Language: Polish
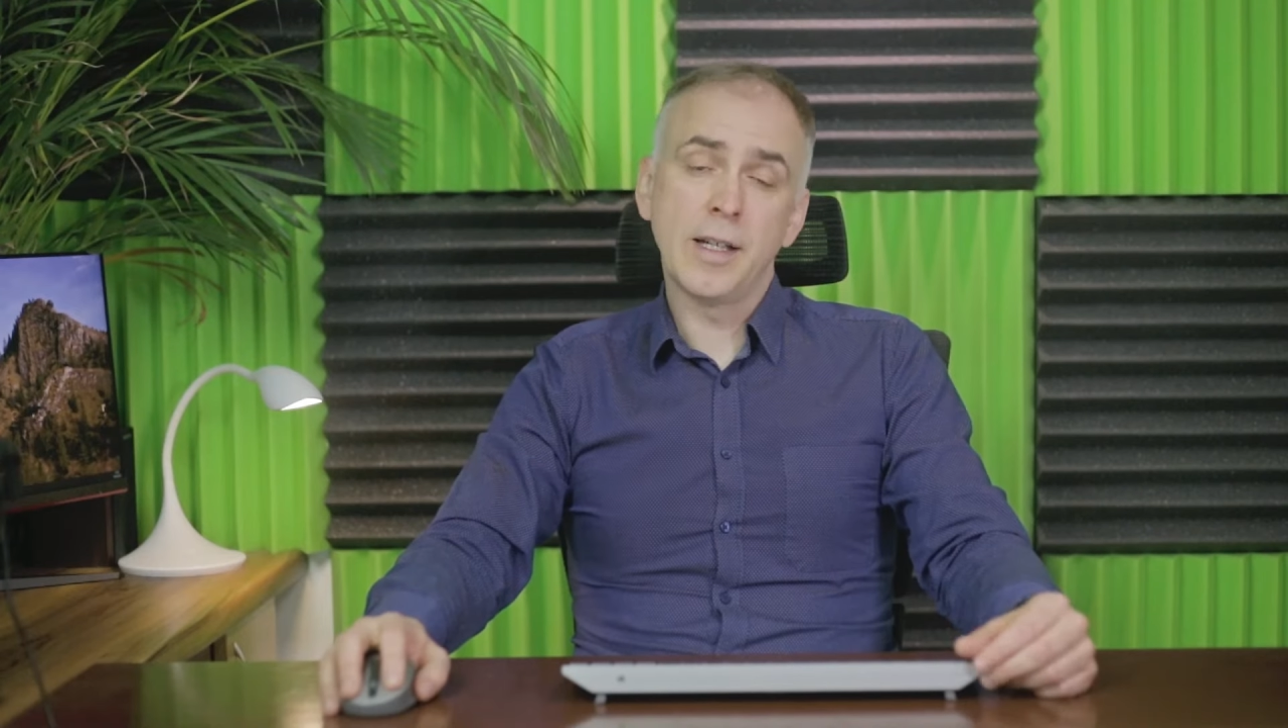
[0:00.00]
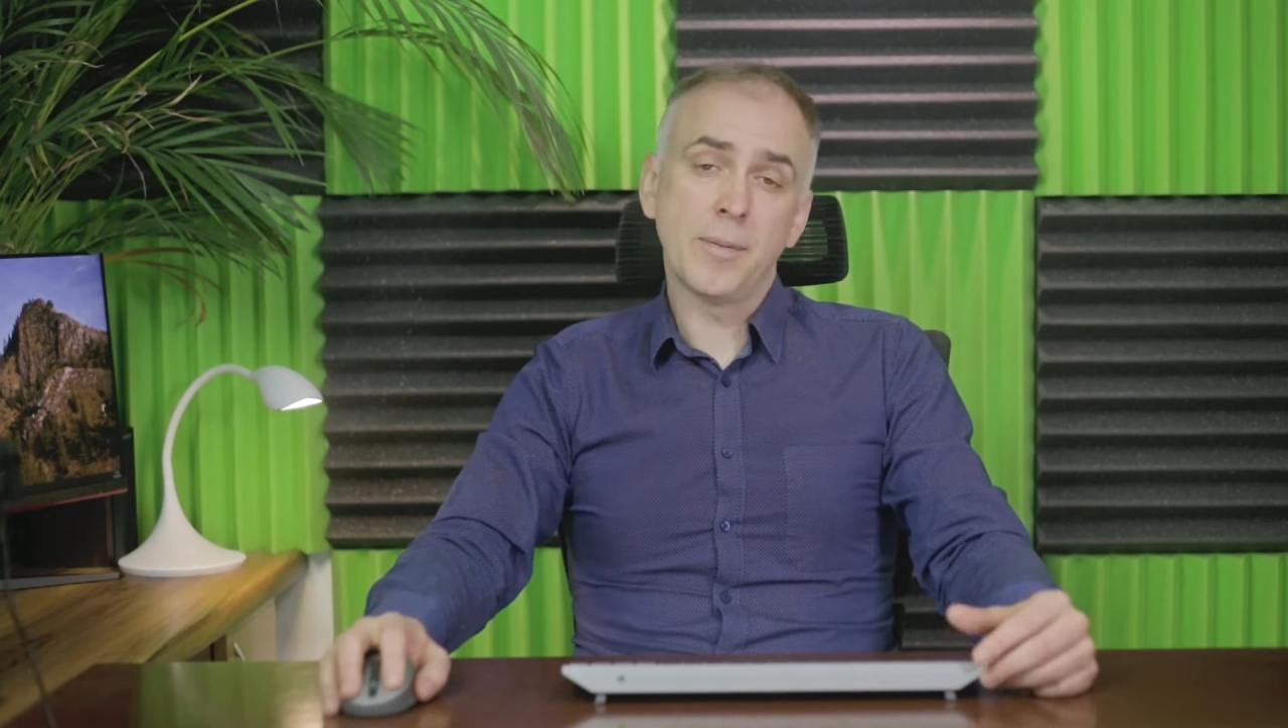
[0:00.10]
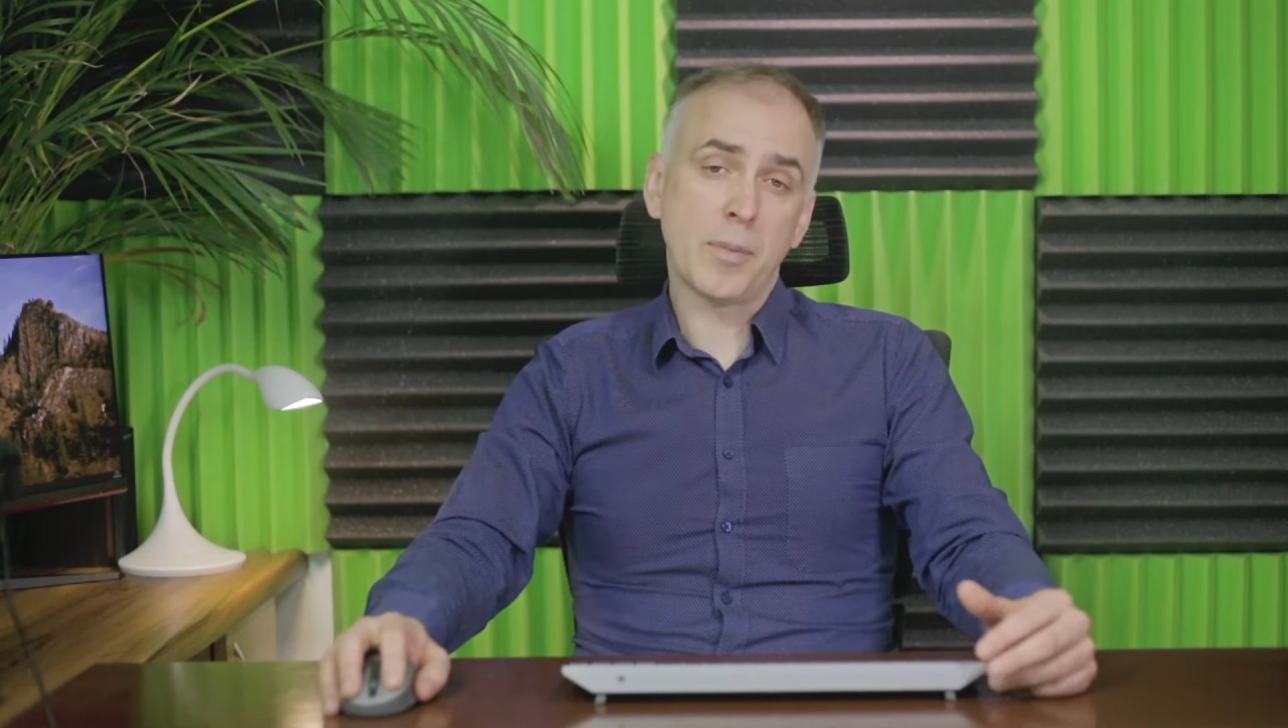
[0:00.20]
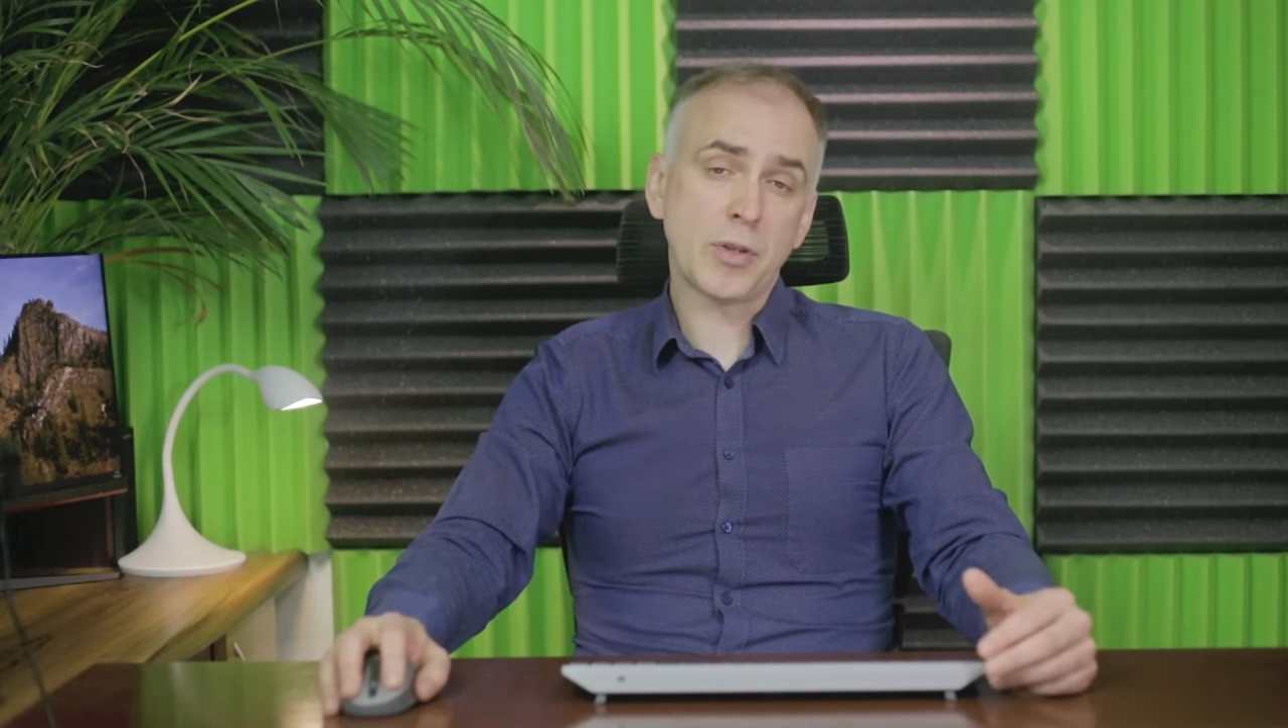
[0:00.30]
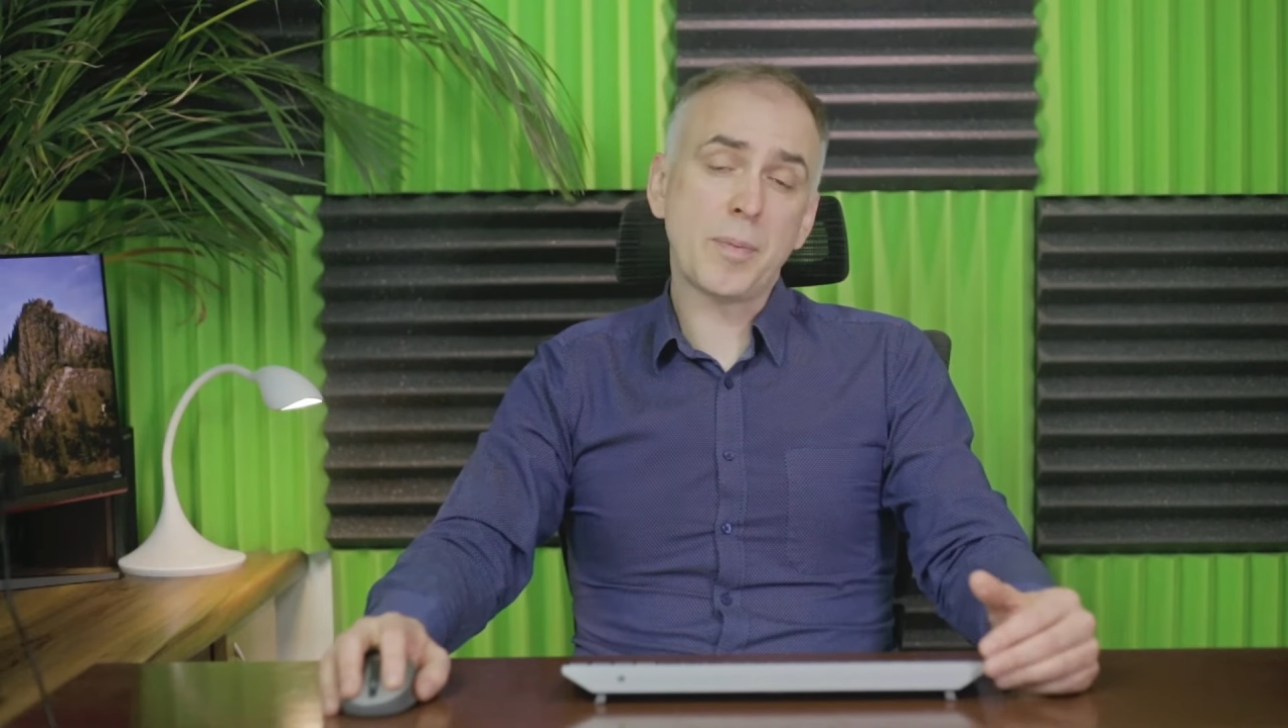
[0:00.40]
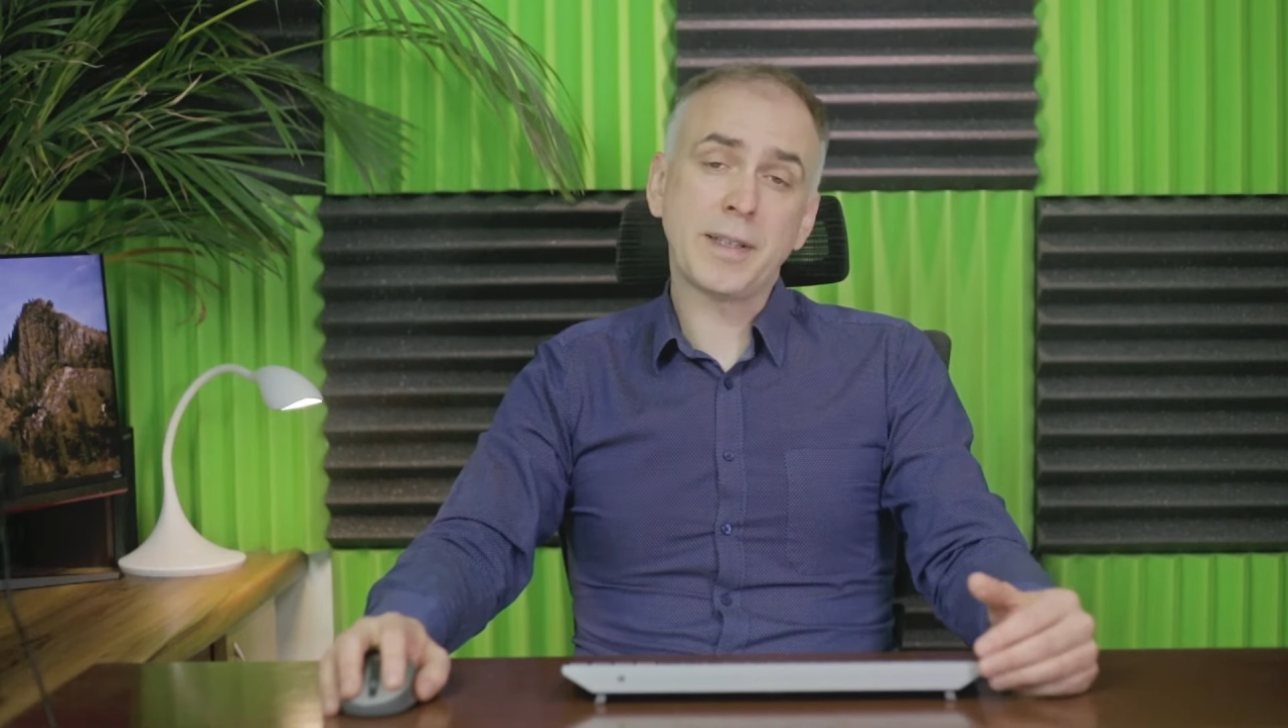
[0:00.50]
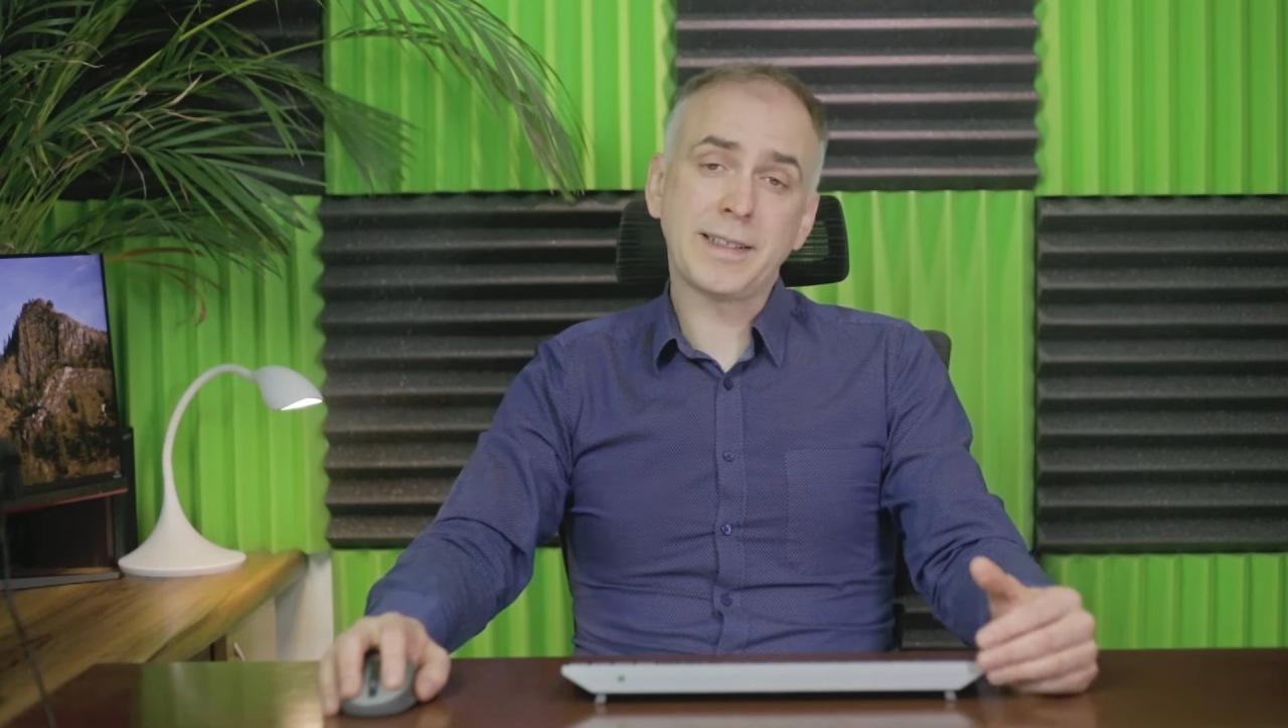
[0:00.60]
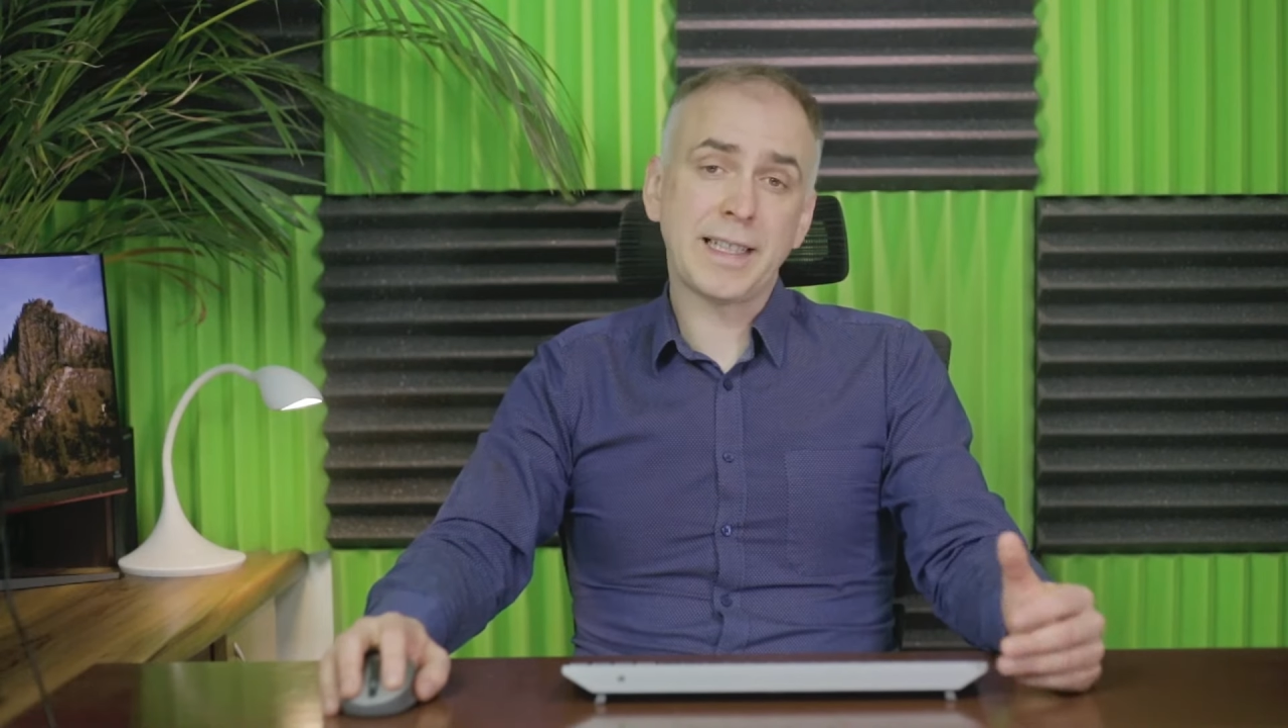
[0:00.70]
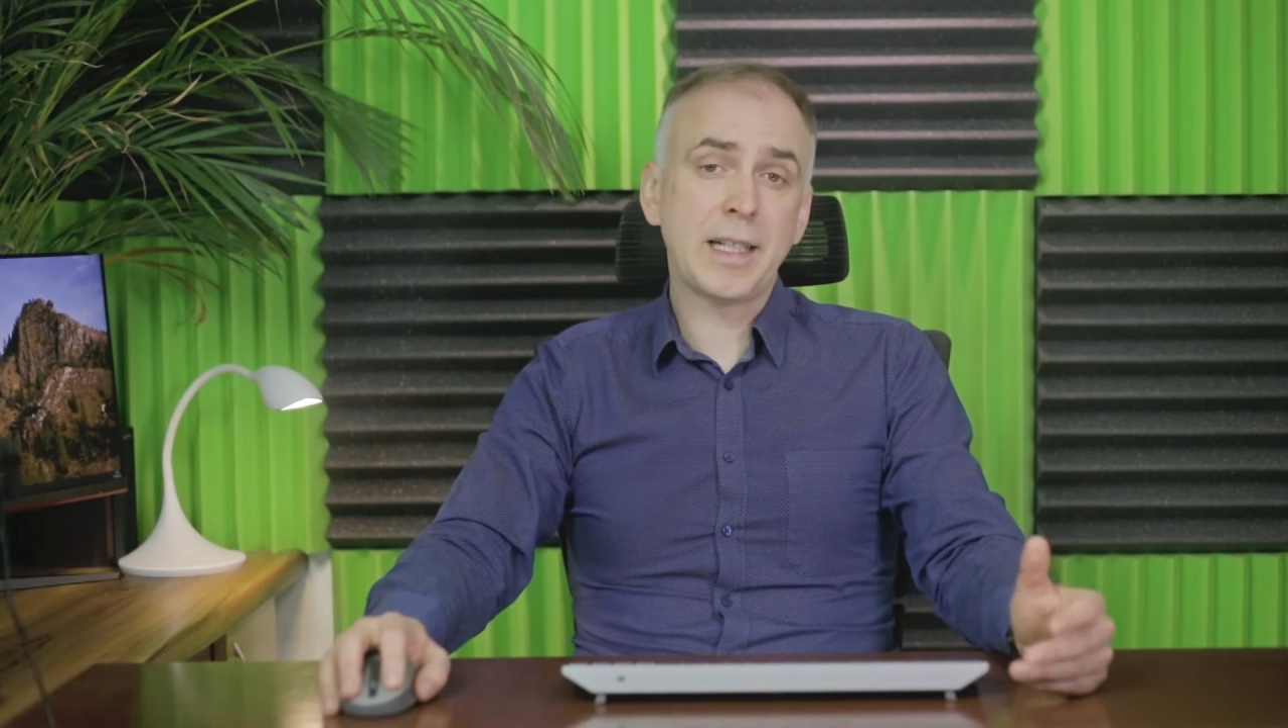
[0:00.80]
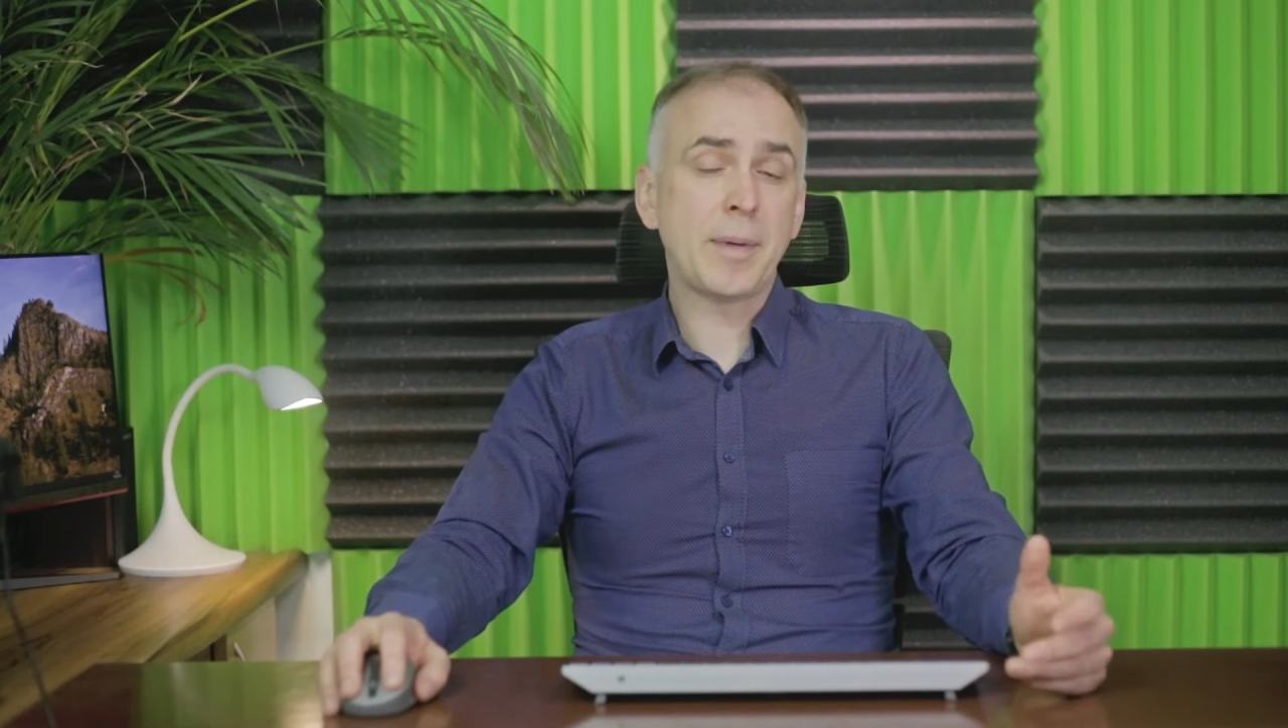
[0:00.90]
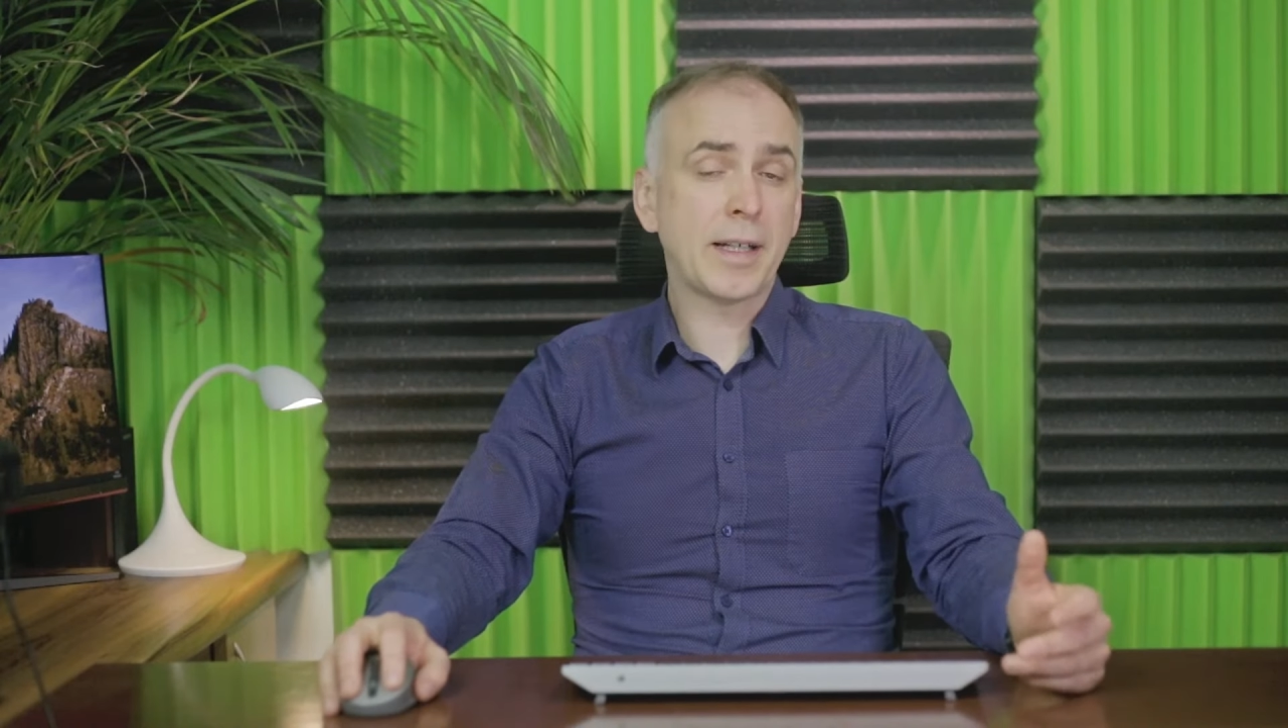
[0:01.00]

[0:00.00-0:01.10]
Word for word: może być celem